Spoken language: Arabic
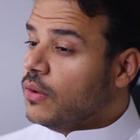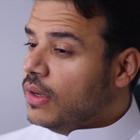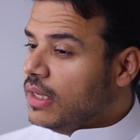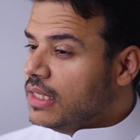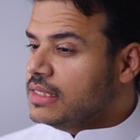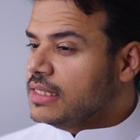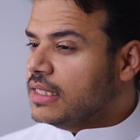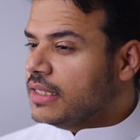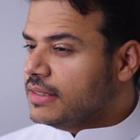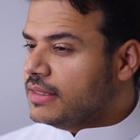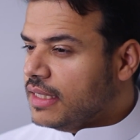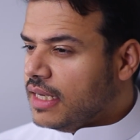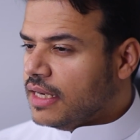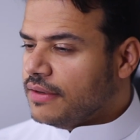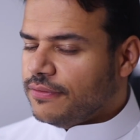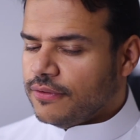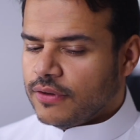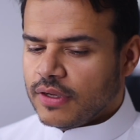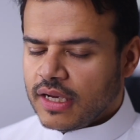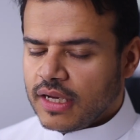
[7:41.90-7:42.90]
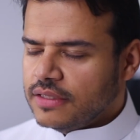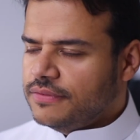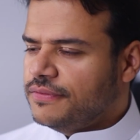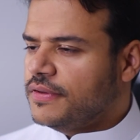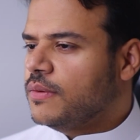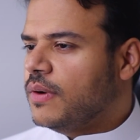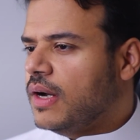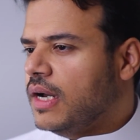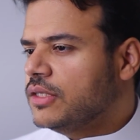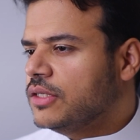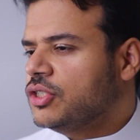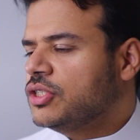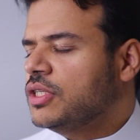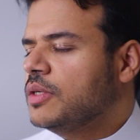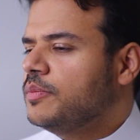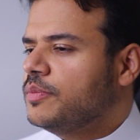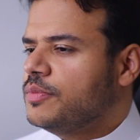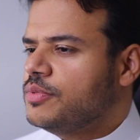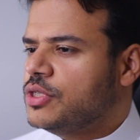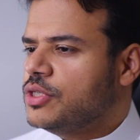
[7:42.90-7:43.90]
وعلى سيرة الآيفونات في واحد
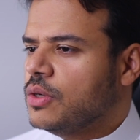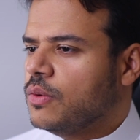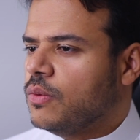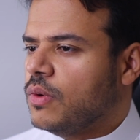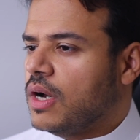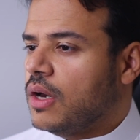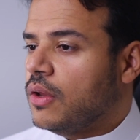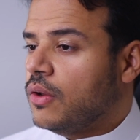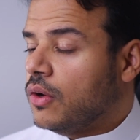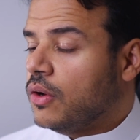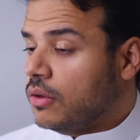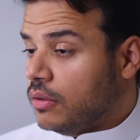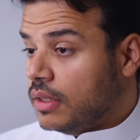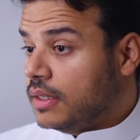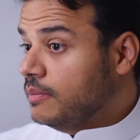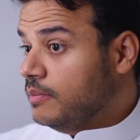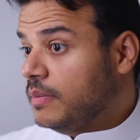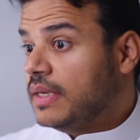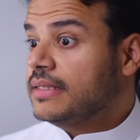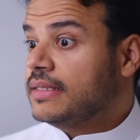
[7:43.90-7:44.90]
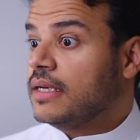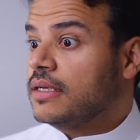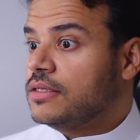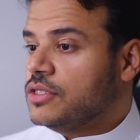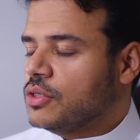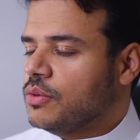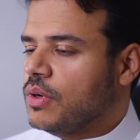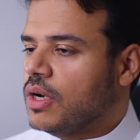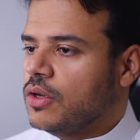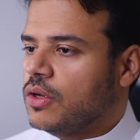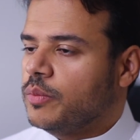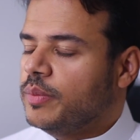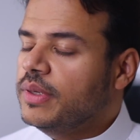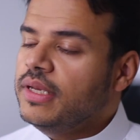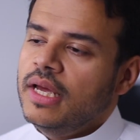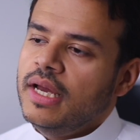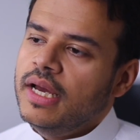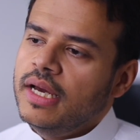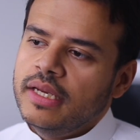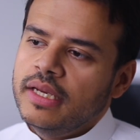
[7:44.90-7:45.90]
شب جواله بدأ جواله
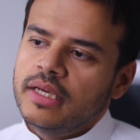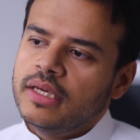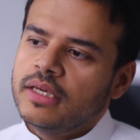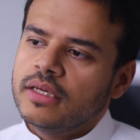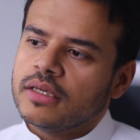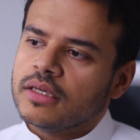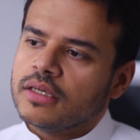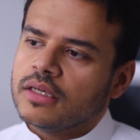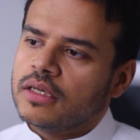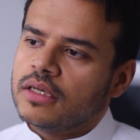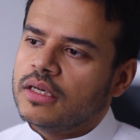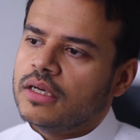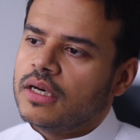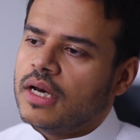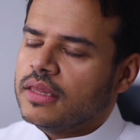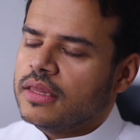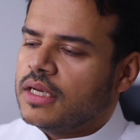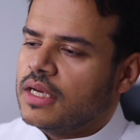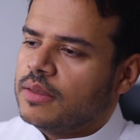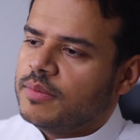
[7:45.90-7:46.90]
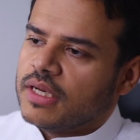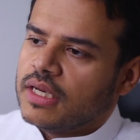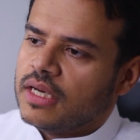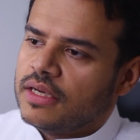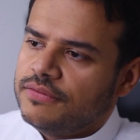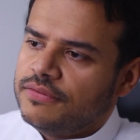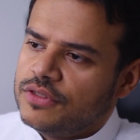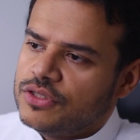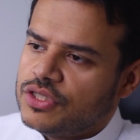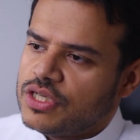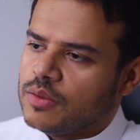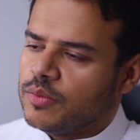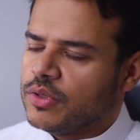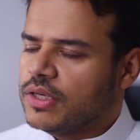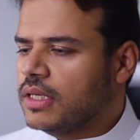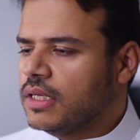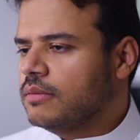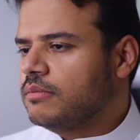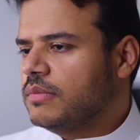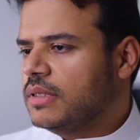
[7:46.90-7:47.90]
بالحريق آه، أثناء ما كان في جيبه
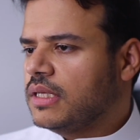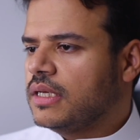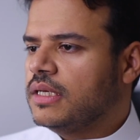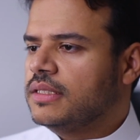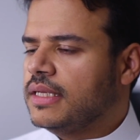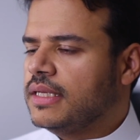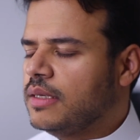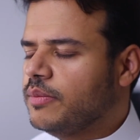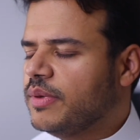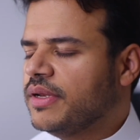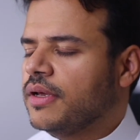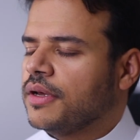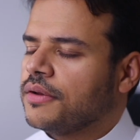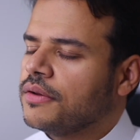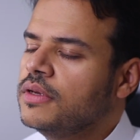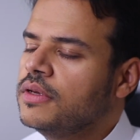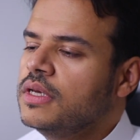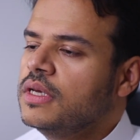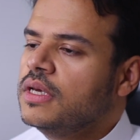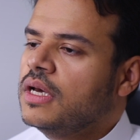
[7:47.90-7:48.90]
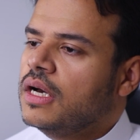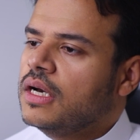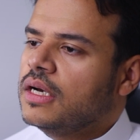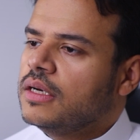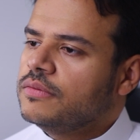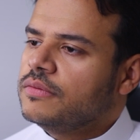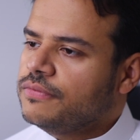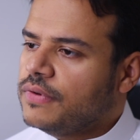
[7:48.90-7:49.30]
يعني بدأ يندلع بالنار آه،